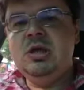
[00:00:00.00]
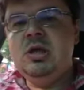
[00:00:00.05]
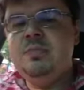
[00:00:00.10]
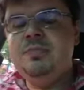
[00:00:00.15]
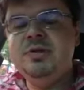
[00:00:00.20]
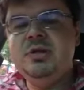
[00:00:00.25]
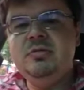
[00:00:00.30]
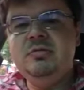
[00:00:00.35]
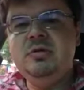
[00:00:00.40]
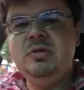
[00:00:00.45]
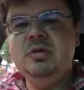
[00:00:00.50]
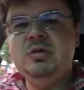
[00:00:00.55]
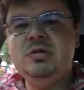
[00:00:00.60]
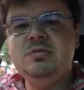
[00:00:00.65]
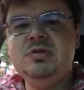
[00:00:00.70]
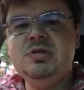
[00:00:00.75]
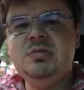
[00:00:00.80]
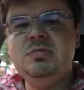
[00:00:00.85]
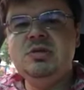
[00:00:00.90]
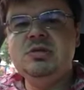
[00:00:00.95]
Я подавил
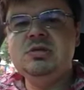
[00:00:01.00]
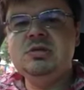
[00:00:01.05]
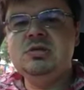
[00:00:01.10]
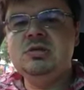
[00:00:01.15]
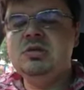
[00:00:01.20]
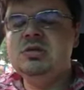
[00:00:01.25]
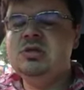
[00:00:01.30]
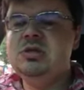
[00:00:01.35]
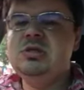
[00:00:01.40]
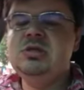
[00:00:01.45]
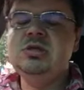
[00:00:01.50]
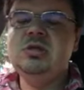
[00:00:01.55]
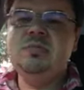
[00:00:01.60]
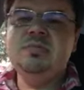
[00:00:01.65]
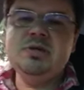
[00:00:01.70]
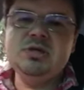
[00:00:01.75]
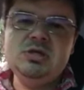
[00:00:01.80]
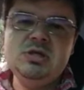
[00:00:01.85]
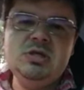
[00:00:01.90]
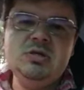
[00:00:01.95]
это в себе и сказал, женщина,
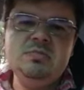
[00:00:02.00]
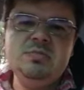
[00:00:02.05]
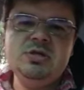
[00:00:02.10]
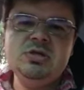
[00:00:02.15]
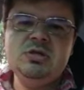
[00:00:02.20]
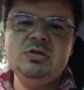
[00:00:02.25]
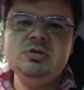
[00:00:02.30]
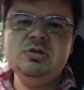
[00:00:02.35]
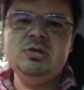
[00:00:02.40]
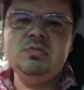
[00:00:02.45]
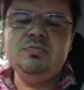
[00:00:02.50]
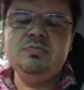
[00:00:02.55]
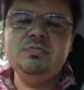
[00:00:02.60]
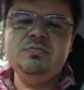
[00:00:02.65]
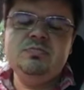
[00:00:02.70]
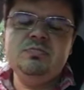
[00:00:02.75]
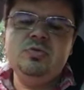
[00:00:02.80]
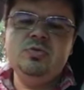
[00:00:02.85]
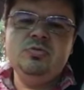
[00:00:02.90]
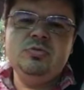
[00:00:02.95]
простите, пожалуйста,
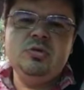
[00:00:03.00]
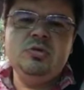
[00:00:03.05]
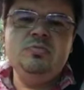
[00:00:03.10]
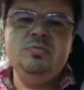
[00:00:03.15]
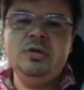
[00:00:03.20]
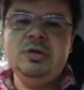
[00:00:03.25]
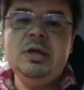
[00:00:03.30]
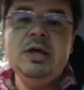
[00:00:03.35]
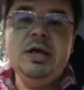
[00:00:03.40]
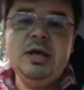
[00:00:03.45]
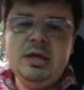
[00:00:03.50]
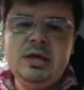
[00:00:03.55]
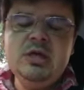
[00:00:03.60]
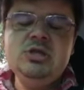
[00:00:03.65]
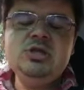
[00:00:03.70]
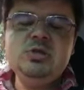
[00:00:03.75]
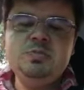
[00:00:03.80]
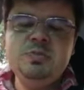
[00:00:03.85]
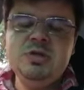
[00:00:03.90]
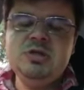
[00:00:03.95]
ну, как бы, я
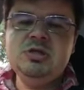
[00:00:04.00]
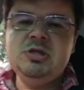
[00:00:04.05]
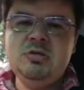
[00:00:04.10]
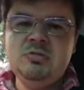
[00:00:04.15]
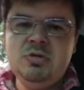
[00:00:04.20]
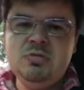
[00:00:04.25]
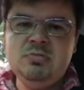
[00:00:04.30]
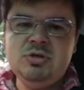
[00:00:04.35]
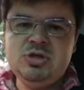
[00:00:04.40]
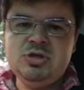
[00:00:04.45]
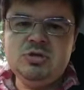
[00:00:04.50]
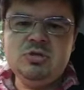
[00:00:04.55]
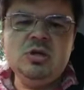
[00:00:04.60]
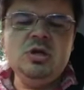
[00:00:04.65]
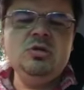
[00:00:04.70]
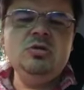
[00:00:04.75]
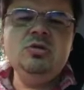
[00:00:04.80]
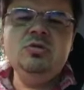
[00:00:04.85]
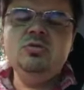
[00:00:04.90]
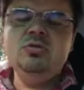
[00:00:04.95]
сейчас переставлю машину.
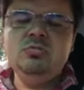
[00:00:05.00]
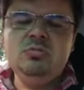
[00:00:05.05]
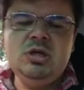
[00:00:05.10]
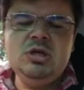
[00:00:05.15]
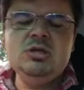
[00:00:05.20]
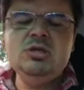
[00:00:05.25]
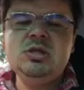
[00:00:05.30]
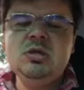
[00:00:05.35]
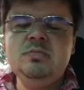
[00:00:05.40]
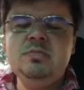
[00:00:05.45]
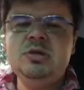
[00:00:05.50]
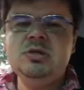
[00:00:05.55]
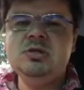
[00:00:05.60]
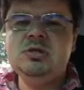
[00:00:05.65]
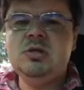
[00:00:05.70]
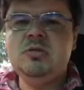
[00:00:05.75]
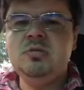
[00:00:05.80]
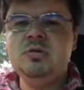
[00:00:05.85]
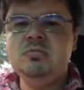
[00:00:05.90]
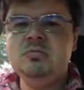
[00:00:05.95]
Я найду место и
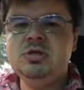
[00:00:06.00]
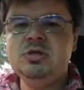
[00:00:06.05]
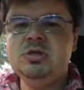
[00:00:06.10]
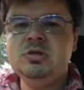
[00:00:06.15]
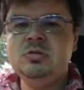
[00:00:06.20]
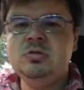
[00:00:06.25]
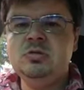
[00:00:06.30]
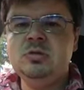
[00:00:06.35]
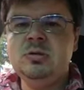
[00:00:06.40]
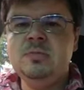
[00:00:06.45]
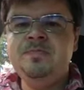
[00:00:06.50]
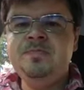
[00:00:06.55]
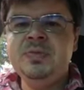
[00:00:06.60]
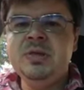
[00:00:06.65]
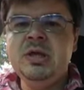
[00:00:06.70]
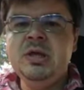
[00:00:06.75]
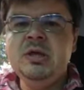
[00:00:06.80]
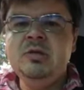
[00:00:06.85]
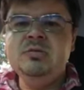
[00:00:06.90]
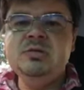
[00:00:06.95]
переставлю машину.
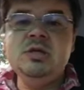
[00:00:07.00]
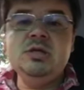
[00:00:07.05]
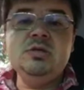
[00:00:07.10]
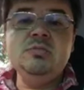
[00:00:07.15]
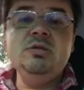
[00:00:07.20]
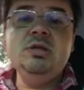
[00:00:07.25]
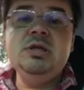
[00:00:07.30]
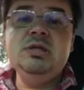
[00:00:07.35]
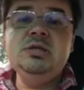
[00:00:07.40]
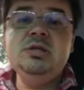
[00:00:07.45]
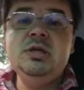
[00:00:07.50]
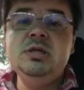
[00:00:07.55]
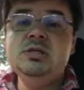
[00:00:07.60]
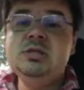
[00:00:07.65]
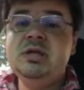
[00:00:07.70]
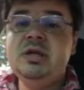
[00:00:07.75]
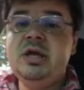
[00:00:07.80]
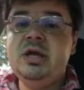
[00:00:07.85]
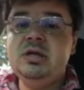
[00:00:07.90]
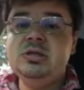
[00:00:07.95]
Вы знаете, была
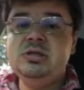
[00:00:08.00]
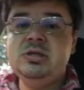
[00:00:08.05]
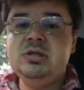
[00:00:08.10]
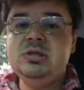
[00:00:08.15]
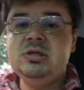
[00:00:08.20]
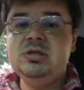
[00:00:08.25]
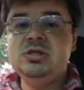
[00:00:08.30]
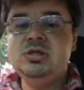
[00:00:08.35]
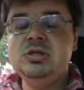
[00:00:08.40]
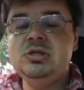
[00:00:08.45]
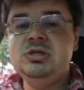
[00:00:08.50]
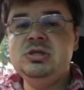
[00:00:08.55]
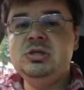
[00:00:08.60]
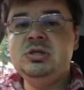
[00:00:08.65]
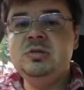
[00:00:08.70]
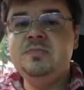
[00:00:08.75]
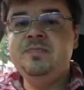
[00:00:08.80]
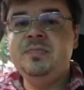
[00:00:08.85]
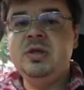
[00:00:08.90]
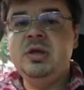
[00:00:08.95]
интересная реакция этой
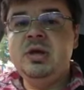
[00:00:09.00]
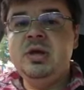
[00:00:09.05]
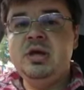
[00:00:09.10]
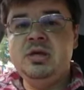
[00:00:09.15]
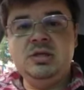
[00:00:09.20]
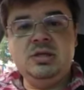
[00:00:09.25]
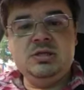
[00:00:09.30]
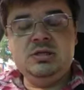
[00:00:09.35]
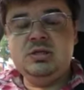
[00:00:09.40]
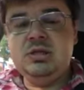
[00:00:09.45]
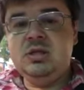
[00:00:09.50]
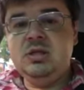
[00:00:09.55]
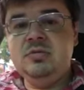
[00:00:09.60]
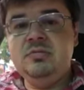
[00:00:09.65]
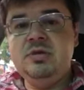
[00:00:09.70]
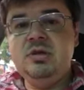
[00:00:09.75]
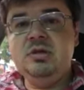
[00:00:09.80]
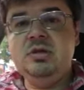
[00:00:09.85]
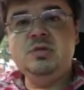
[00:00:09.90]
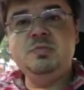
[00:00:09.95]
женщины. Она
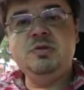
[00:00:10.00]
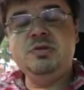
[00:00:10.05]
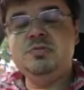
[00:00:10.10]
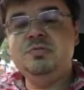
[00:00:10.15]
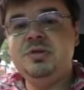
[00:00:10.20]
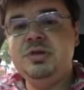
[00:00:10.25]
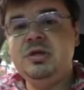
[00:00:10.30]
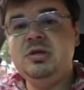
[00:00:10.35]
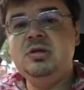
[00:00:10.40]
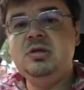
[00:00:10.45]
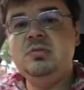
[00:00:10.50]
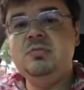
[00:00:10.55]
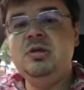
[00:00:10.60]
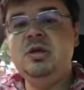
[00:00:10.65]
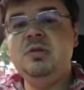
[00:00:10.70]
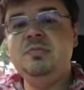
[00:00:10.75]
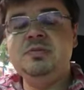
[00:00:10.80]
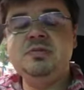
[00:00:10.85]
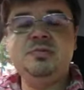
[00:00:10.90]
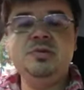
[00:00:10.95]
остановилась, посмотрела на
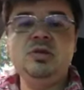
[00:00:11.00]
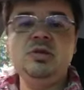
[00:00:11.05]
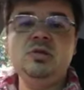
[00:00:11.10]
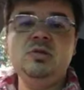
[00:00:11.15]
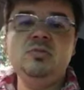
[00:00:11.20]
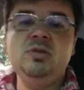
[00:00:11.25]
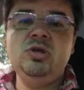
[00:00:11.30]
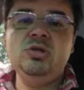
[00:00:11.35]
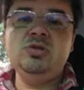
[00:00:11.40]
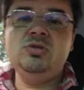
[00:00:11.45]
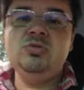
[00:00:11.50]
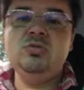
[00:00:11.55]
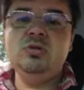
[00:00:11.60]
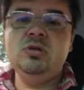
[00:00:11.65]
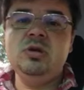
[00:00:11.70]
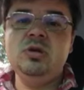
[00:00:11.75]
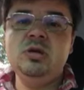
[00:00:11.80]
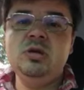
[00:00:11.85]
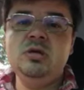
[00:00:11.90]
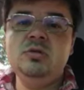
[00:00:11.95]
меня, посмотрела на меня с ног
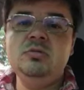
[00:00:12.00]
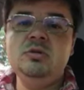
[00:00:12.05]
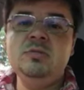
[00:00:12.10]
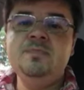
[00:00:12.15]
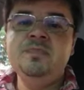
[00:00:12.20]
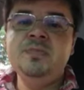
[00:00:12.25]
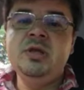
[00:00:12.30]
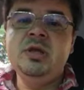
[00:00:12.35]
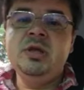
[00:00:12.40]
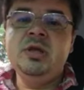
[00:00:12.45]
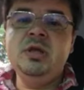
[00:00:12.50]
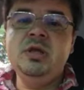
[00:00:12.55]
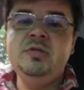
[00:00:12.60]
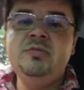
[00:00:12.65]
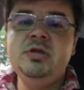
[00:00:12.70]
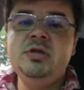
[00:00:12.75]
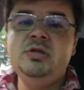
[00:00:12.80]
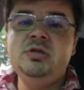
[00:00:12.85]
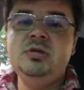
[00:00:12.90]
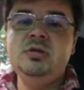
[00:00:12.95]
до головы и
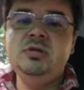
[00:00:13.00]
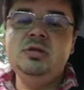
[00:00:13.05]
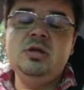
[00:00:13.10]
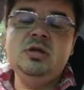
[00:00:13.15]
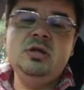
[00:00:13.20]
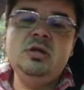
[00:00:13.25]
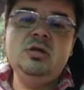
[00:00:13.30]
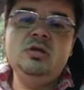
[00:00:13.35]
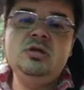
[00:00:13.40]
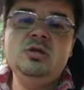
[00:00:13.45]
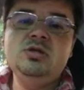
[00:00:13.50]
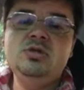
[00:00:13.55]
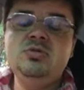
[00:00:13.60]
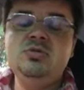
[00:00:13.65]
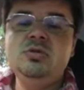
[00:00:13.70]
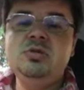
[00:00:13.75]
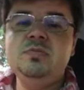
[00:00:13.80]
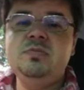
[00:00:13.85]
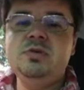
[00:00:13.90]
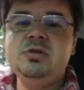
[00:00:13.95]
ответила, да ладно,
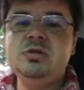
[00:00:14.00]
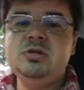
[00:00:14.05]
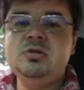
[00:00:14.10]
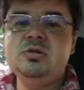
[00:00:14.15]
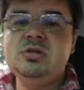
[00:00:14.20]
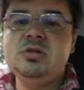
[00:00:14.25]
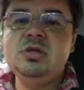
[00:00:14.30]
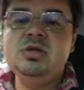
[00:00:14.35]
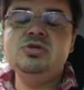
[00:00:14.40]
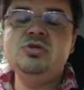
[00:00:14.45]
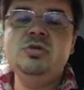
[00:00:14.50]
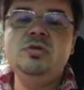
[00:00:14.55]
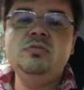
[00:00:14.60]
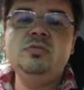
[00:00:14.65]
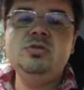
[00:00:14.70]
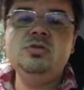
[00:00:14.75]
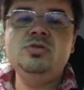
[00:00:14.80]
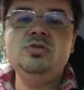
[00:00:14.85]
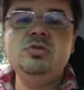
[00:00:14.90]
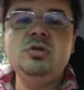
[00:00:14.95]
стойте, пожалуйста, я что, не
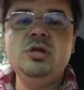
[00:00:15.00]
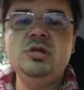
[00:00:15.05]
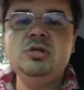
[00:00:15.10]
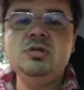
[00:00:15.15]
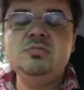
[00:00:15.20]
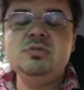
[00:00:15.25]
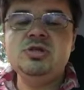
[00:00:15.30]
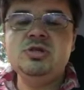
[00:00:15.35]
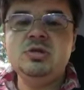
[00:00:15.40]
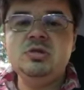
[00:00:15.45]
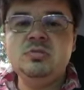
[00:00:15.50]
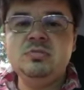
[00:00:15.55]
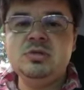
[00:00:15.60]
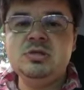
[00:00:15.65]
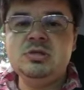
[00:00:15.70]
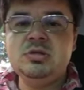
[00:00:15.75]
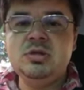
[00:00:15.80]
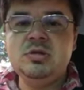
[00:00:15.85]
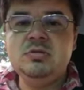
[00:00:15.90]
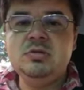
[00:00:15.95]
вижу, что нигде машину
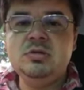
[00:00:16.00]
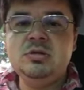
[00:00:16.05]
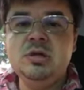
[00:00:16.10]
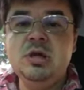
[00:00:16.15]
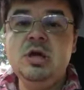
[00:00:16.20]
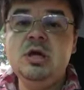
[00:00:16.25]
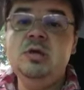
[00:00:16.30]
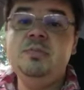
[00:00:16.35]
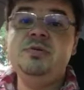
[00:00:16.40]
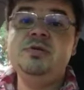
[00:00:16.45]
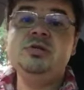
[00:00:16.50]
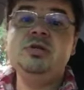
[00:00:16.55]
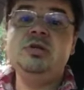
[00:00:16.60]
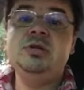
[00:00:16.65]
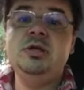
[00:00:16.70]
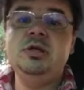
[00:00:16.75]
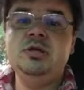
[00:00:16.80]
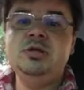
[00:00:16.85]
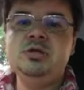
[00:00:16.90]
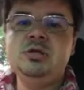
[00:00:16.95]
поставить? И пошла
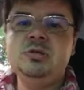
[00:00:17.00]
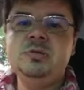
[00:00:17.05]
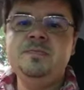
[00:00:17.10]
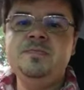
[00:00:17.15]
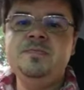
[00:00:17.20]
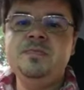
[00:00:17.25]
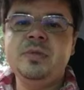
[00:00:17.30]
дальше.